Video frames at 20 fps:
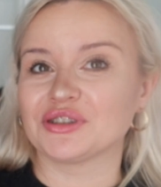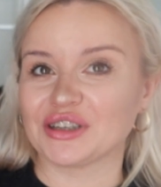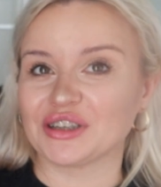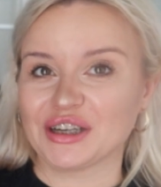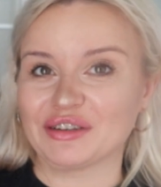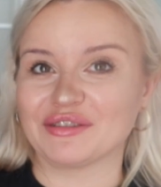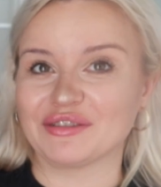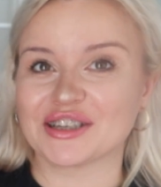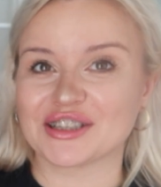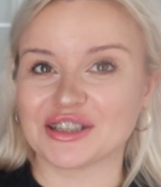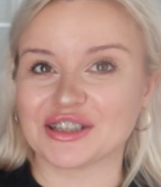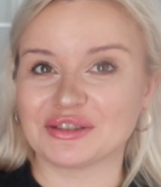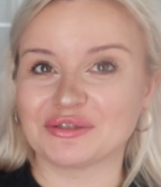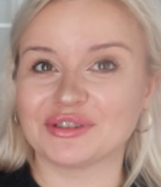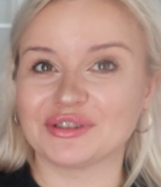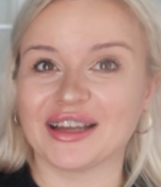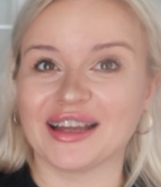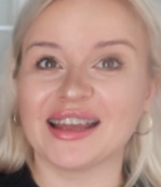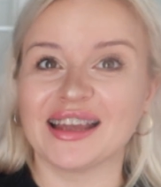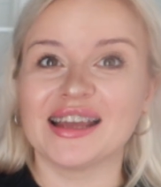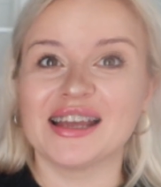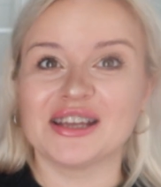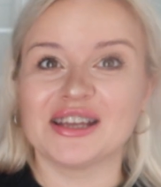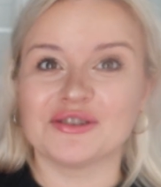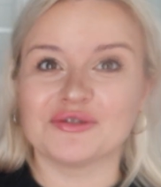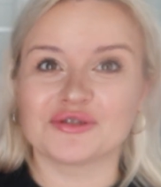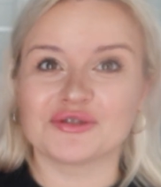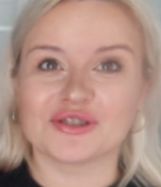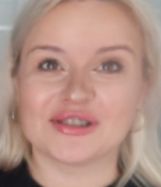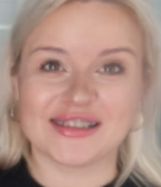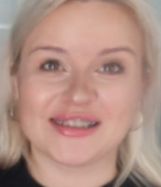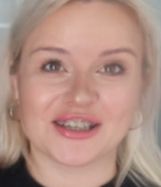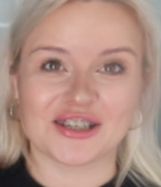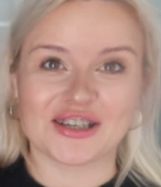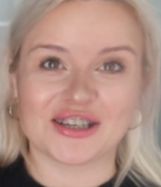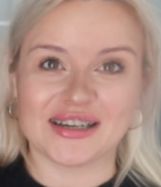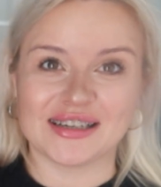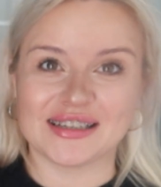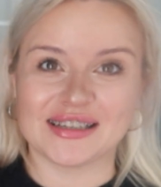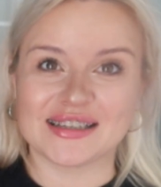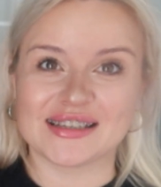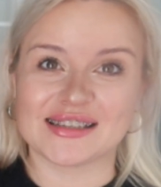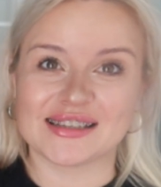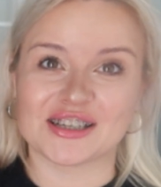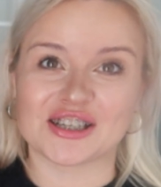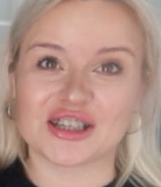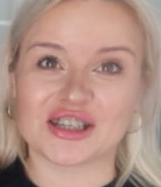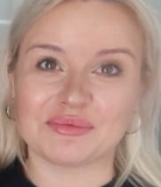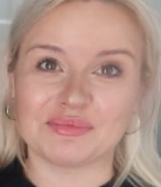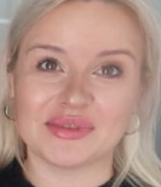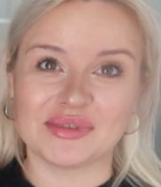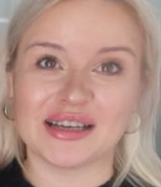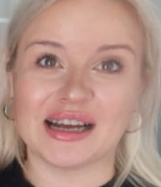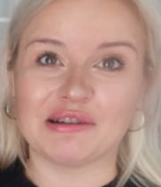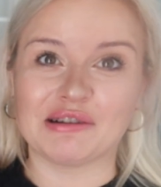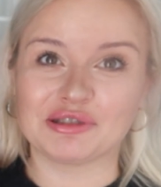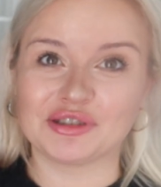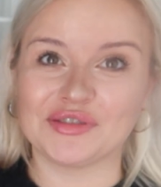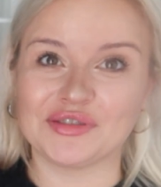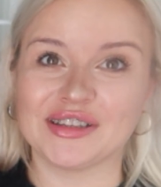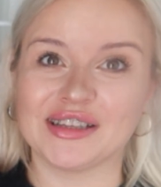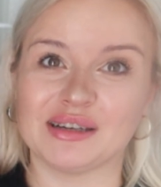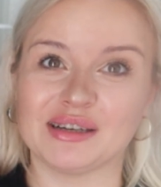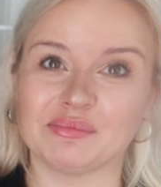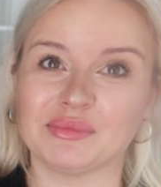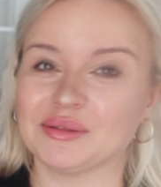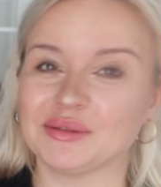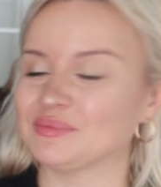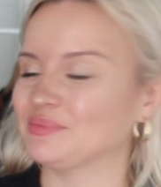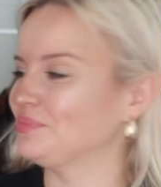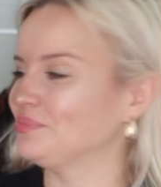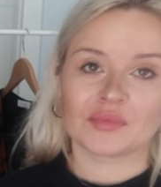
trochę właśnie tutaj już zaszaleć z naszymi outfitami.